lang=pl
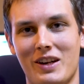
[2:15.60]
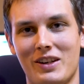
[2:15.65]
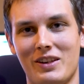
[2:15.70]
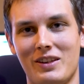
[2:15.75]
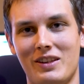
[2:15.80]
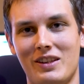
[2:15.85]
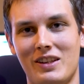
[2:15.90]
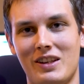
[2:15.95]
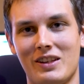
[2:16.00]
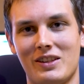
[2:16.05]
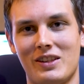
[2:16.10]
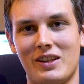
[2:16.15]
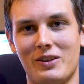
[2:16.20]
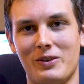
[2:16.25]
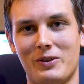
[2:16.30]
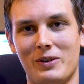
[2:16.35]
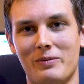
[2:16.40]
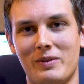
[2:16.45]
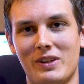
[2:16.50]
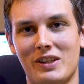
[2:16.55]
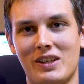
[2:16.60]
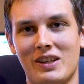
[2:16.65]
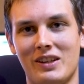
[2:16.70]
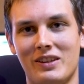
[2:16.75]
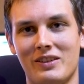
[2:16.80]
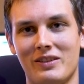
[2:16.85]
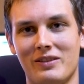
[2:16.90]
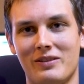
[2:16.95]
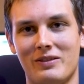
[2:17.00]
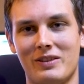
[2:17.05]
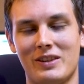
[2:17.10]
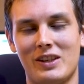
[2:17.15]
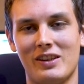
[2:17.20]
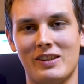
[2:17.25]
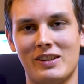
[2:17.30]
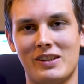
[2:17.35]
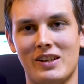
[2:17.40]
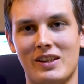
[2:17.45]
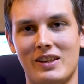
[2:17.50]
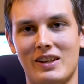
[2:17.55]
nie, nie czarujmy się, no,
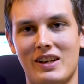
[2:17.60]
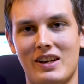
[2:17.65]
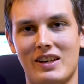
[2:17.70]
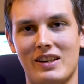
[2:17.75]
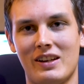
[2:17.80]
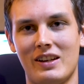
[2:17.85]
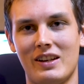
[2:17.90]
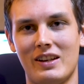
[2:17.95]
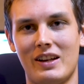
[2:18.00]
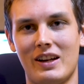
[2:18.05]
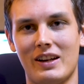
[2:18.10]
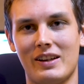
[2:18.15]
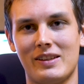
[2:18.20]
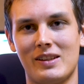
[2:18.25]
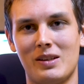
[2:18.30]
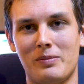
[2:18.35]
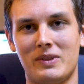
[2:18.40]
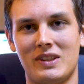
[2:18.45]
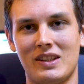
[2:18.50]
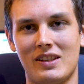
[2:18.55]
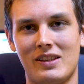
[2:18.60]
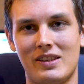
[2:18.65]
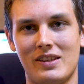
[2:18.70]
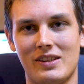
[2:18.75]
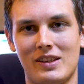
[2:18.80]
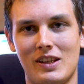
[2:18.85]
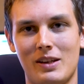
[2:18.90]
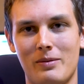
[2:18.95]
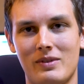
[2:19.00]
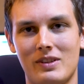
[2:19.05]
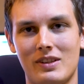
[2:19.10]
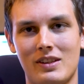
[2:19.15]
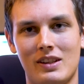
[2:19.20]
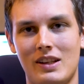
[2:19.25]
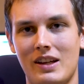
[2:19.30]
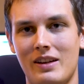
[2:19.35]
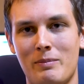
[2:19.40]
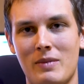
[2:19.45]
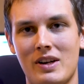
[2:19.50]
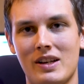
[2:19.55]
szanse na akceptację
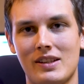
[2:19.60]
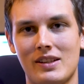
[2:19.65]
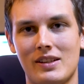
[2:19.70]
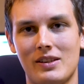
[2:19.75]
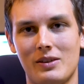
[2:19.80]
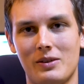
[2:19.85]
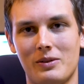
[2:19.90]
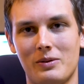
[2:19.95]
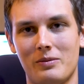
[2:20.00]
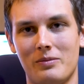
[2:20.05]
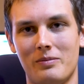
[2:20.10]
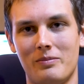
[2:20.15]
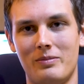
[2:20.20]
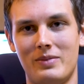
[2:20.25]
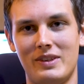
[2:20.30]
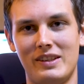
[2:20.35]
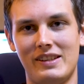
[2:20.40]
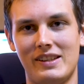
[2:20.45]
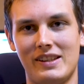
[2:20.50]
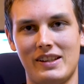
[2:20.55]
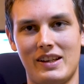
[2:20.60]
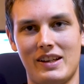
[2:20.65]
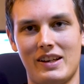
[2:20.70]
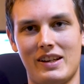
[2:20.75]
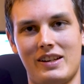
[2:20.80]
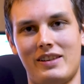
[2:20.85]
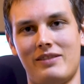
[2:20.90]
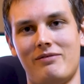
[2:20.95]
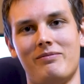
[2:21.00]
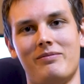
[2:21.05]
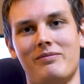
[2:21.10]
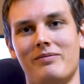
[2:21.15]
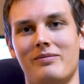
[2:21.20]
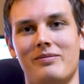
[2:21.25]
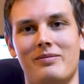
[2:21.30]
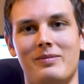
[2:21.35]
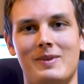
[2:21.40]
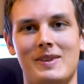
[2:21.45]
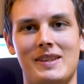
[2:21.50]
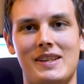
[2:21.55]
Dema są bliskie
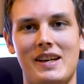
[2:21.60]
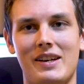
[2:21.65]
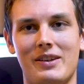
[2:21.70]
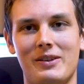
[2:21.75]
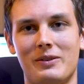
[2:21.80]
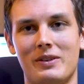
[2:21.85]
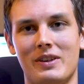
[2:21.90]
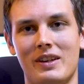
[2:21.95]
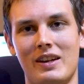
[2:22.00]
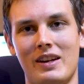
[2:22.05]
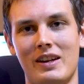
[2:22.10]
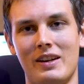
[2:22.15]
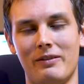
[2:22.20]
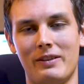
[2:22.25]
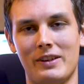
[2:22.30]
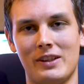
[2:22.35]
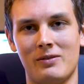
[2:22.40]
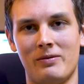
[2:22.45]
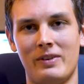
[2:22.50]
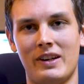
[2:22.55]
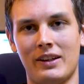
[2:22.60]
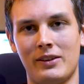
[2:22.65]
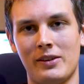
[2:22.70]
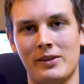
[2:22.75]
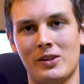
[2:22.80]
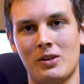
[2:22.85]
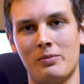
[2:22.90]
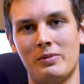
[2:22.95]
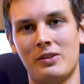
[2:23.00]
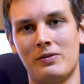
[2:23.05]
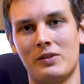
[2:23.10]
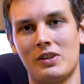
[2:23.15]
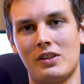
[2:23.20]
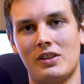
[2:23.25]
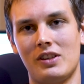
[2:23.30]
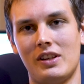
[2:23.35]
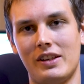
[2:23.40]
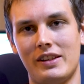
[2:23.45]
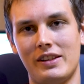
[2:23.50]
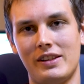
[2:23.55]
zeru. Więc warto zrobić
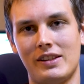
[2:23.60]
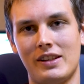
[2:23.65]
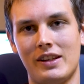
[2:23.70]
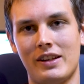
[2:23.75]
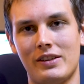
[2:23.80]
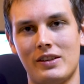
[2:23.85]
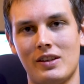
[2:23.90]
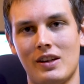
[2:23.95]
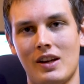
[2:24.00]
wcześniej research,